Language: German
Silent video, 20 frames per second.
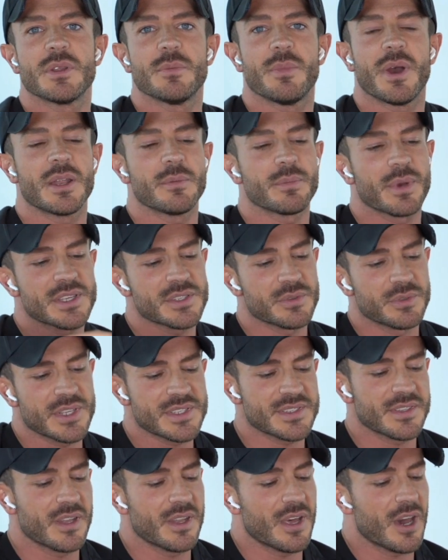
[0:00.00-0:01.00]
eine Beinpresse und
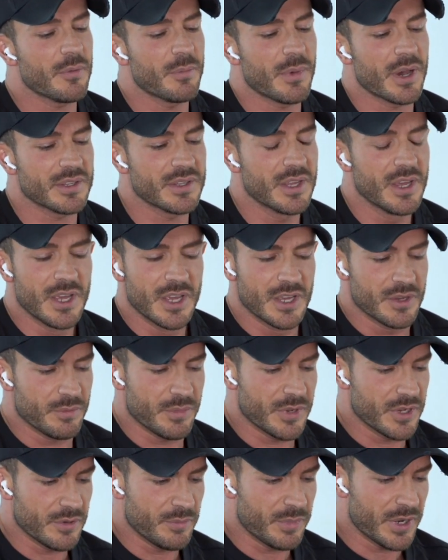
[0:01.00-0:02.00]
das danach machen.
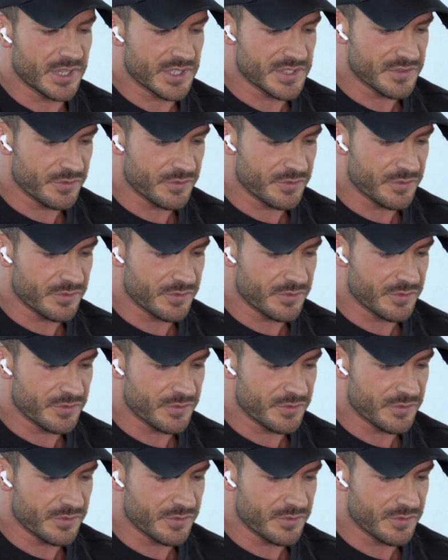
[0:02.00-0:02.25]
beides